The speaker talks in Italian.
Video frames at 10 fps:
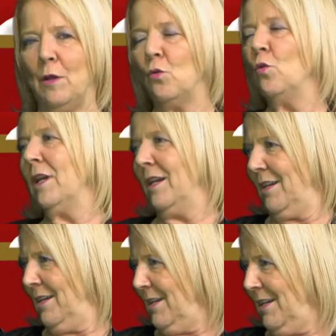per cui
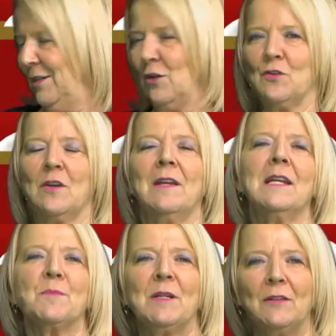eh, i nostri
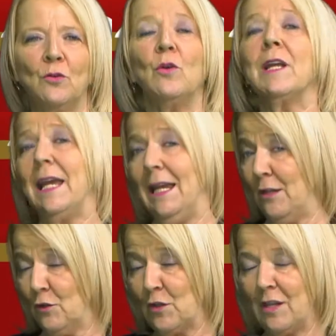telespettatori e
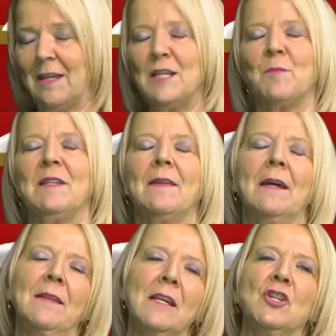le nostre
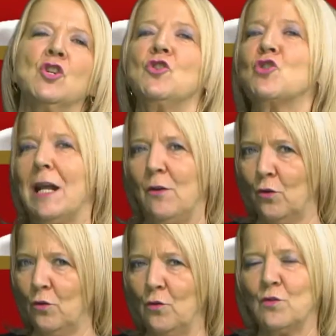telespettatrici già lo
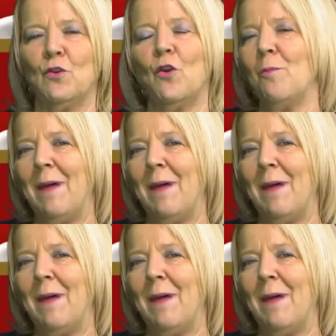conoscono,